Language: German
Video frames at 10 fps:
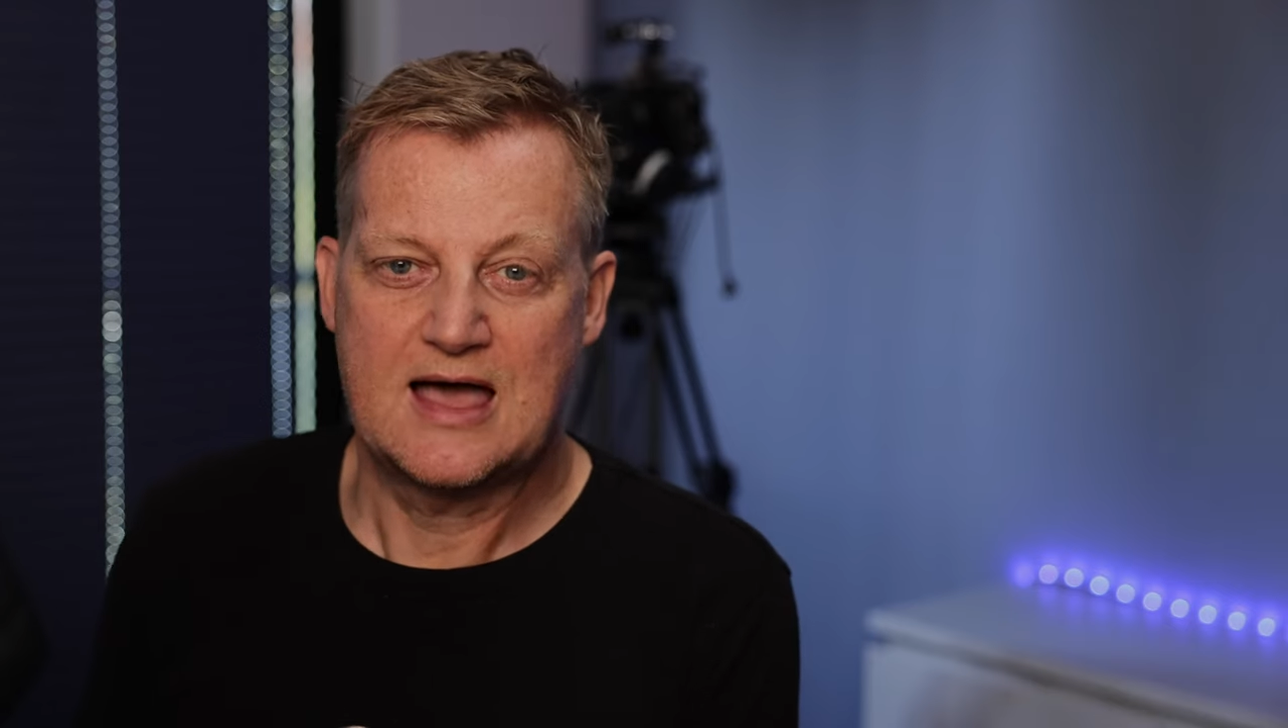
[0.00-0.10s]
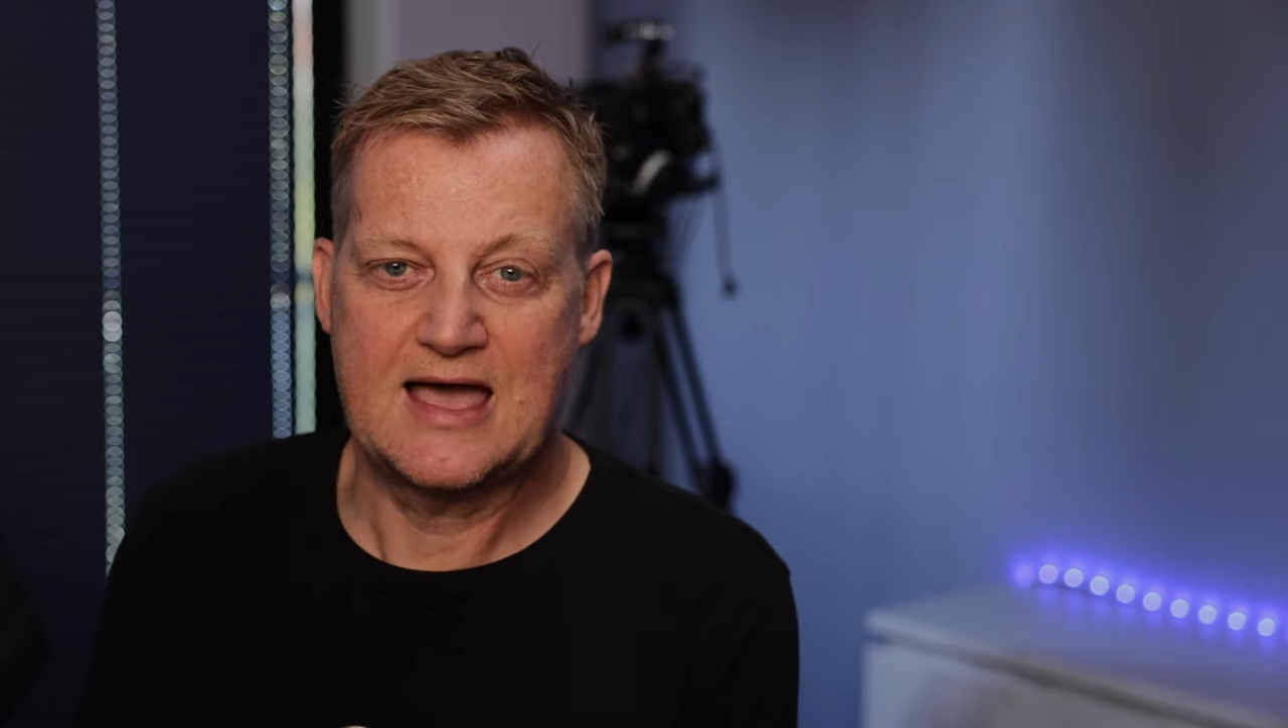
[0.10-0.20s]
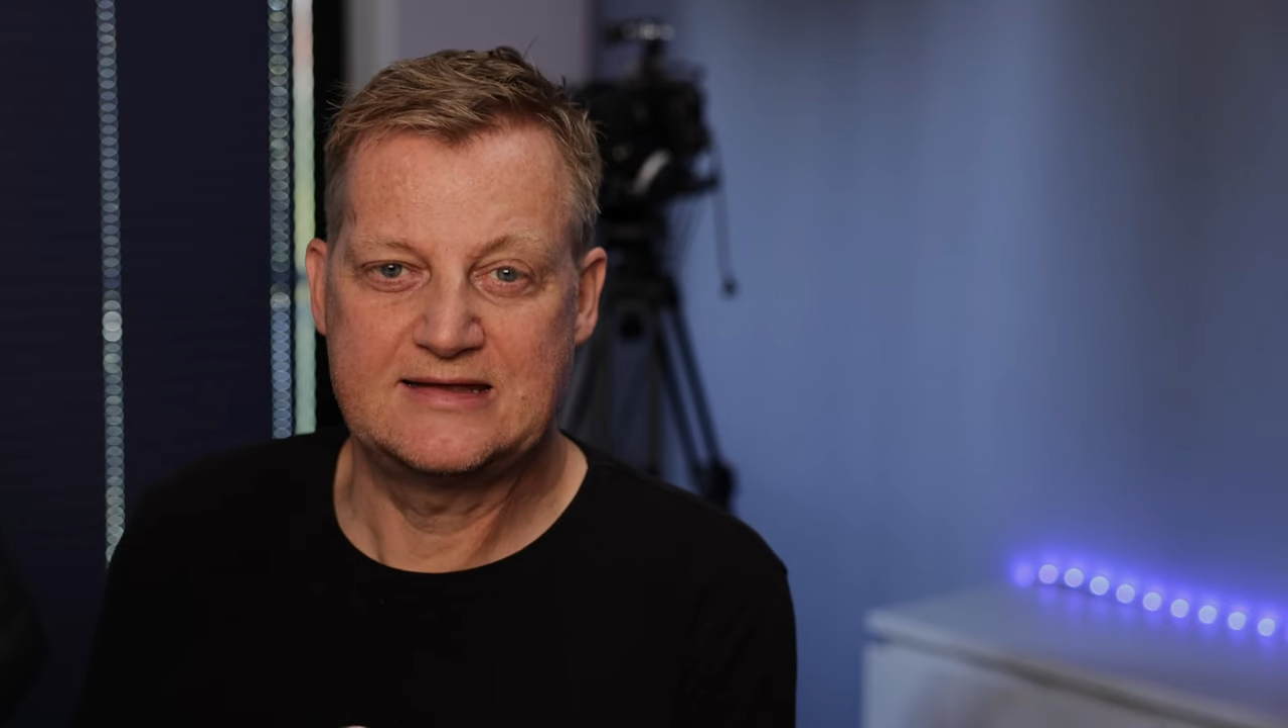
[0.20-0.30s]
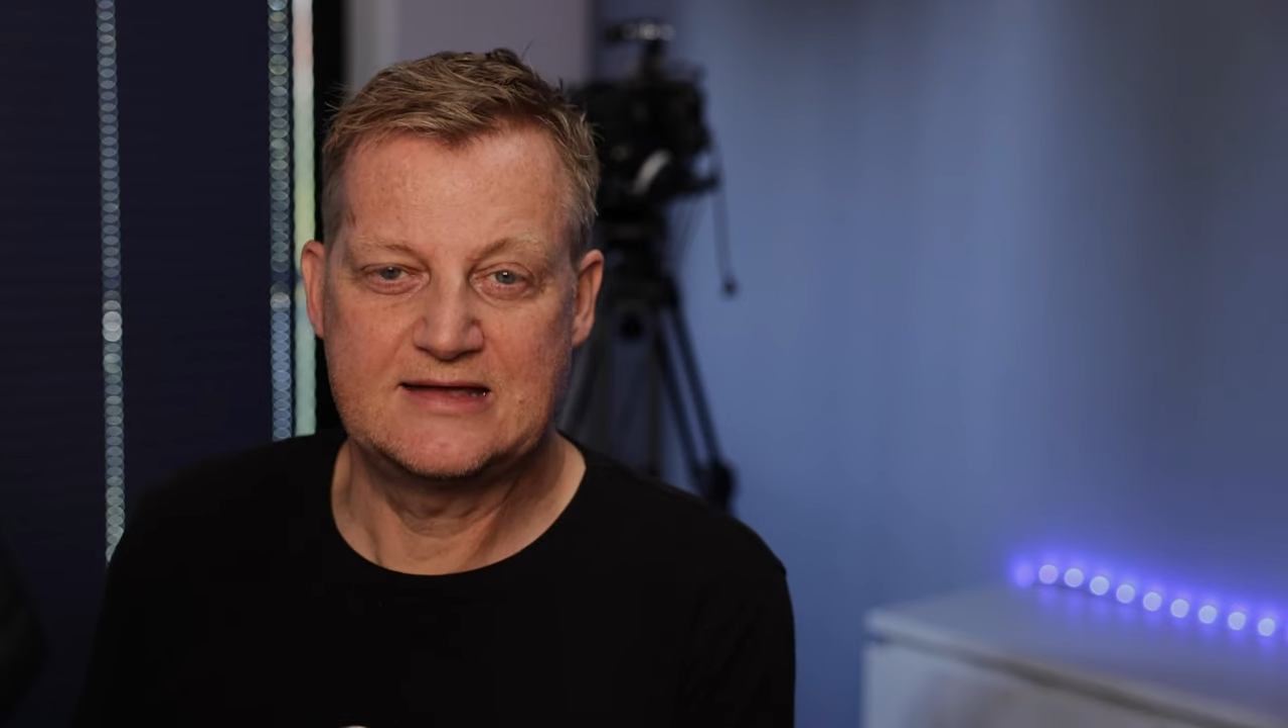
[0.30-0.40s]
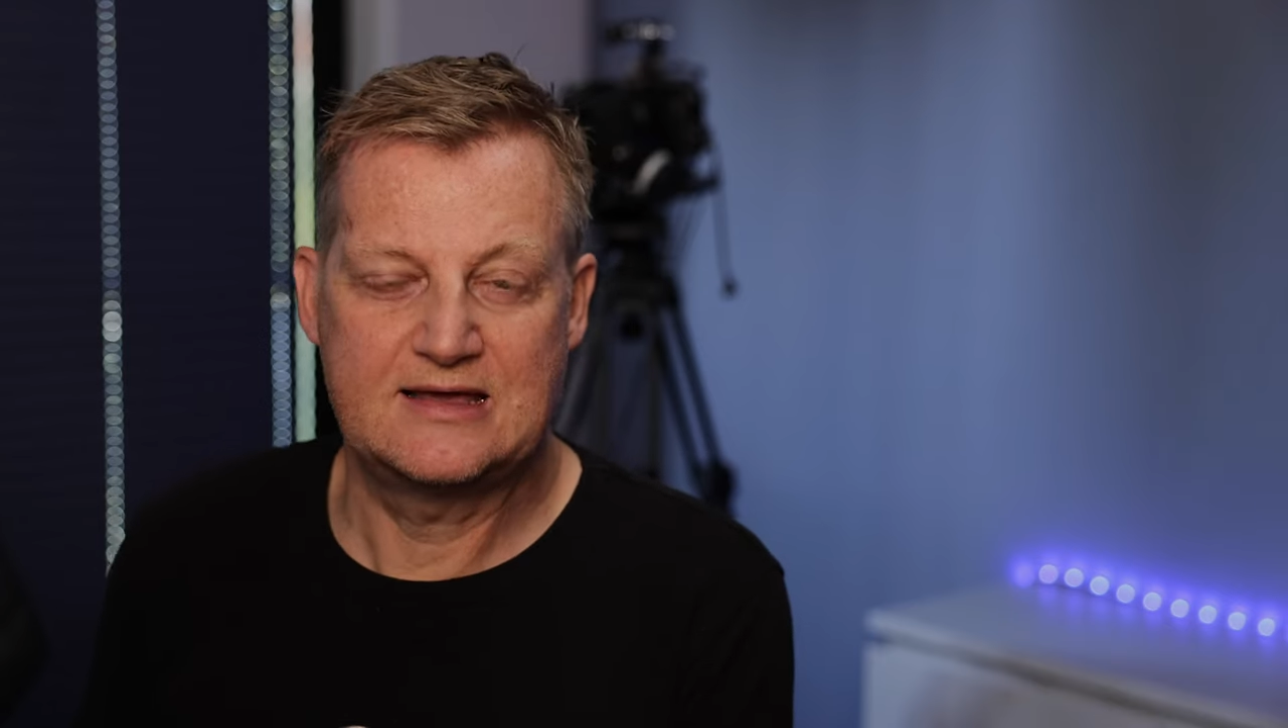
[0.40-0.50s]

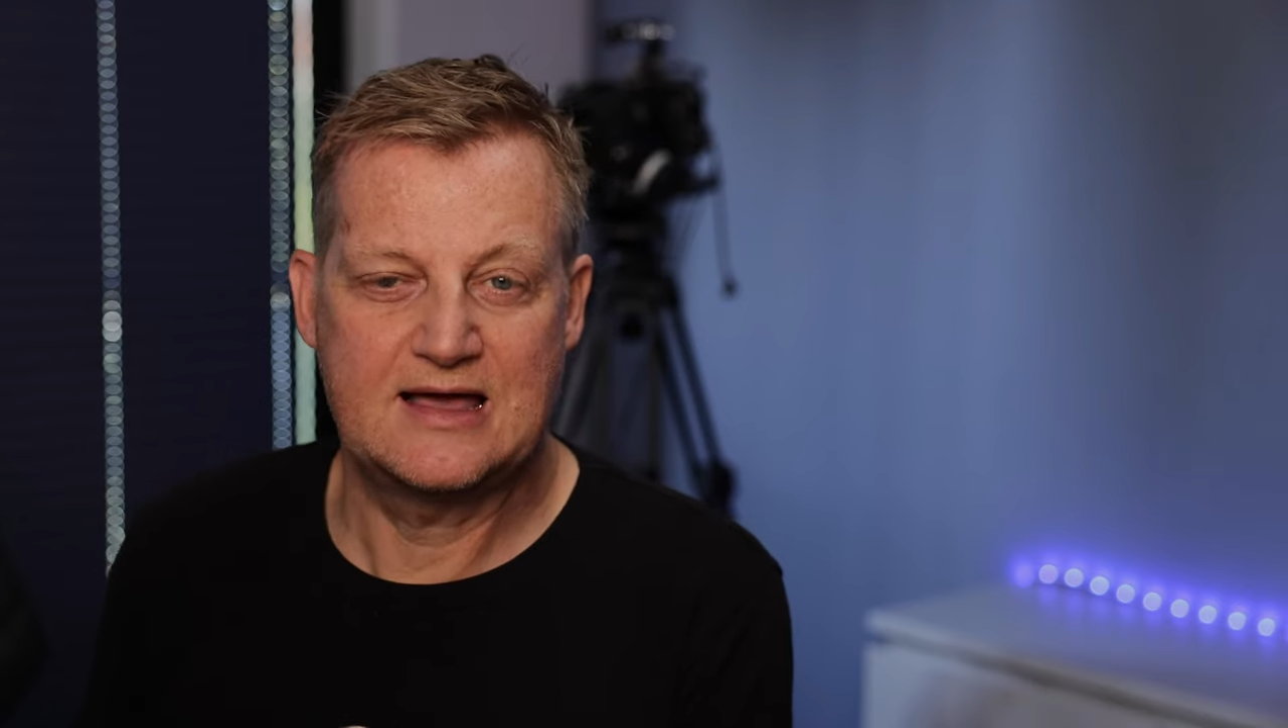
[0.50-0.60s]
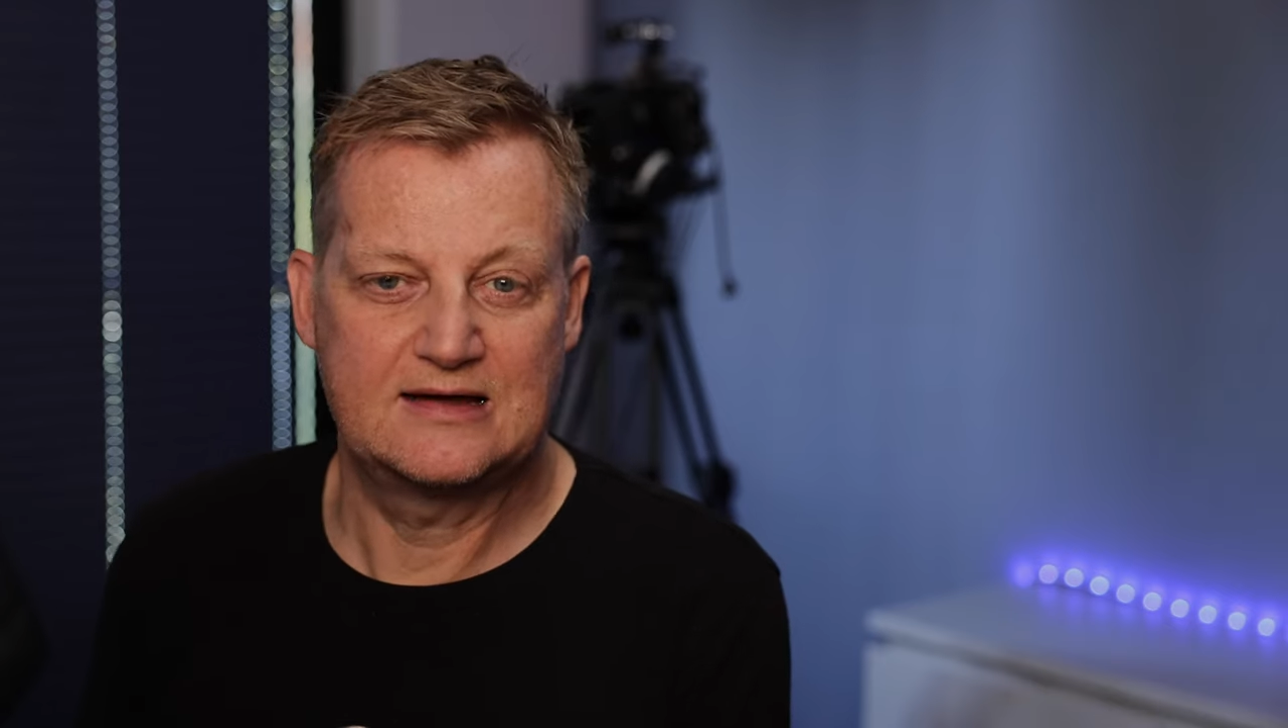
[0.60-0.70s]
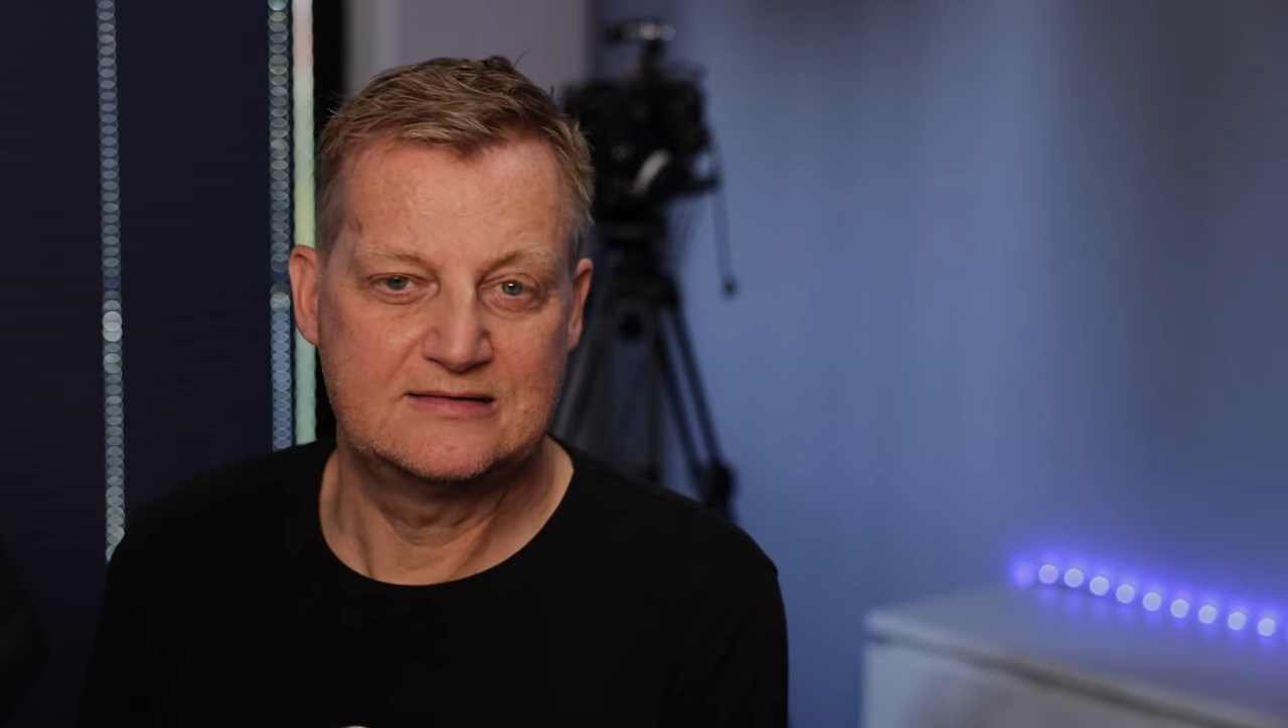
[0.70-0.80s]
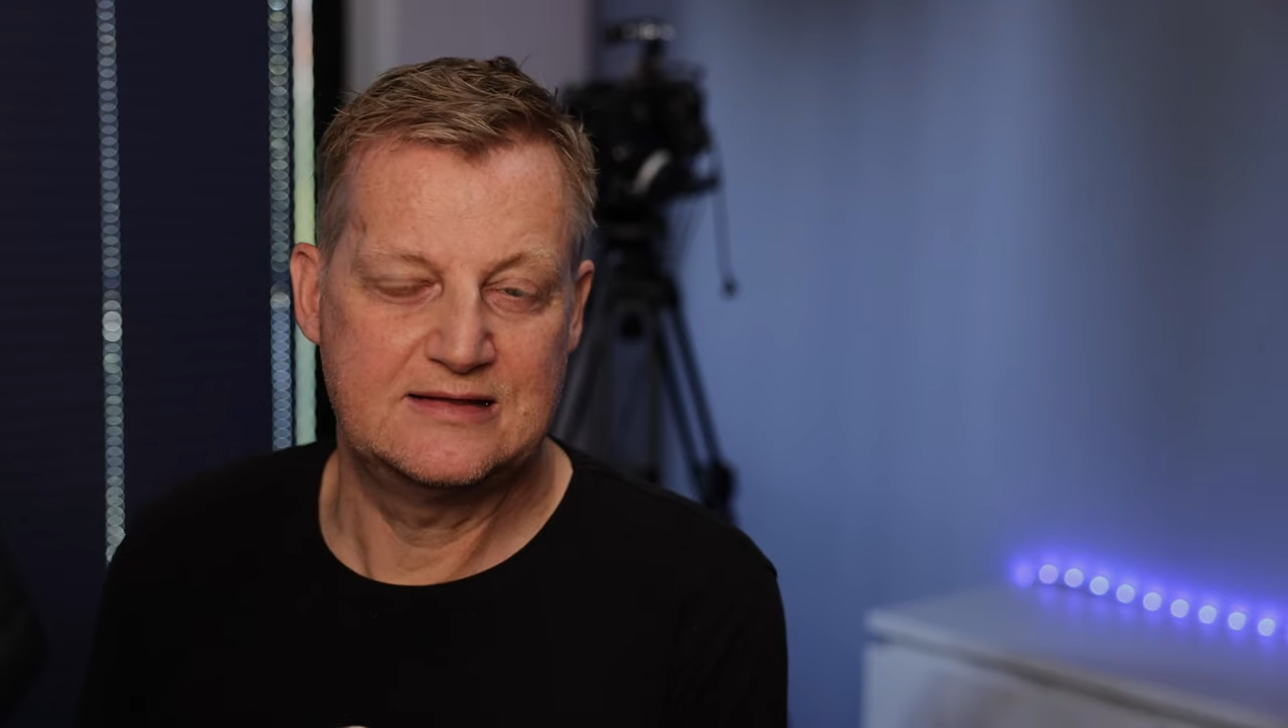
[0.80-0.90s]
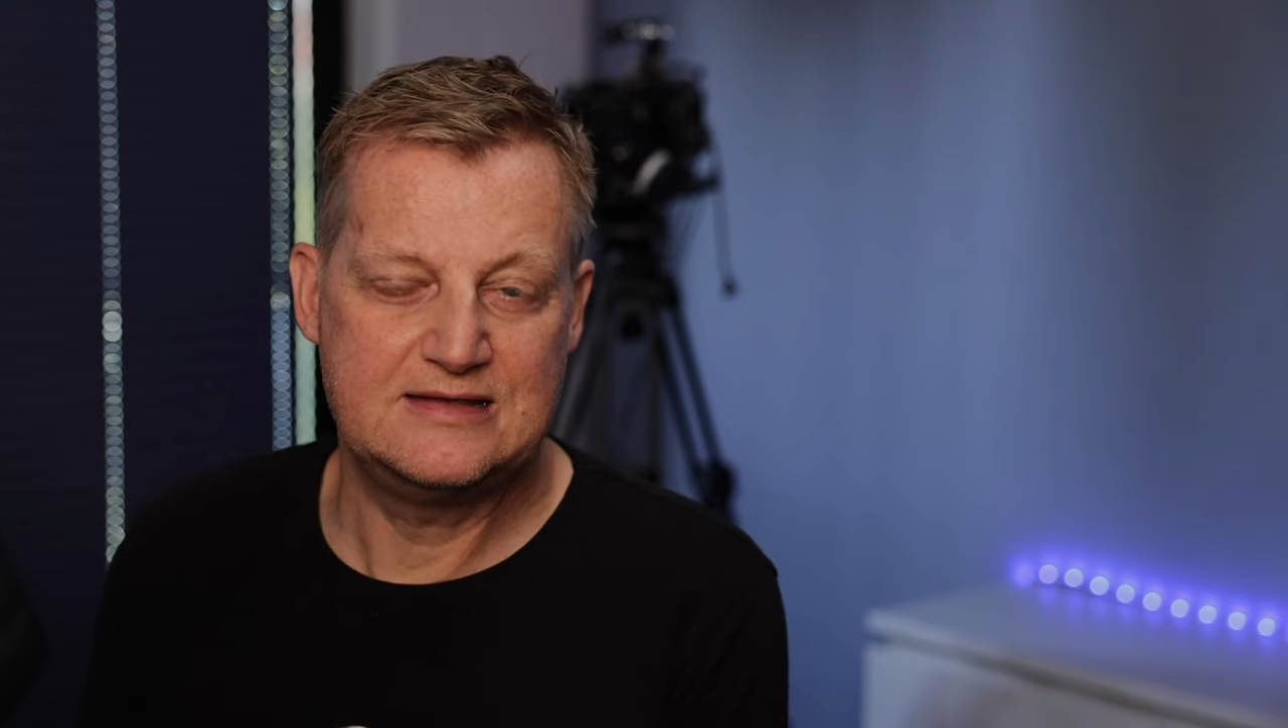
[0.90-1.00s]
eingegangene